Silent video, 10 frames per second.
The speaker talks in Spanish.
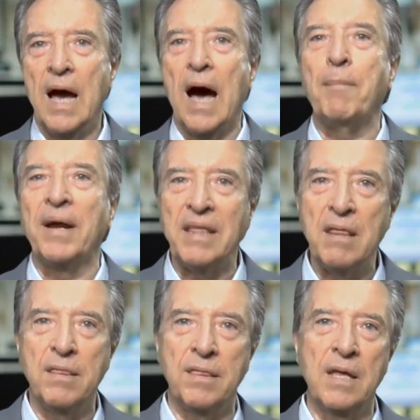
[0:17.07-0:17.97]

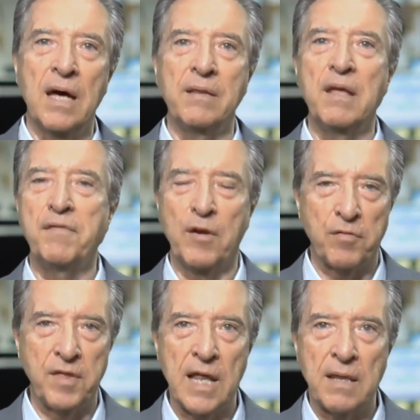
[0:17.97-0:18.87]
apariencia de
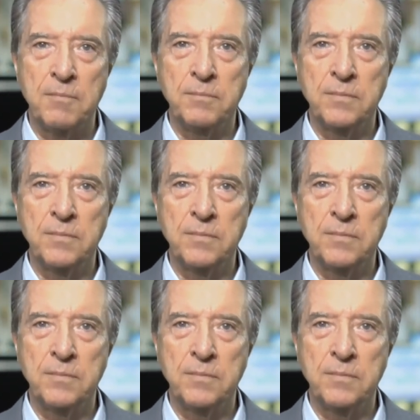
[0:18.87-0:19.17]
ferocidad.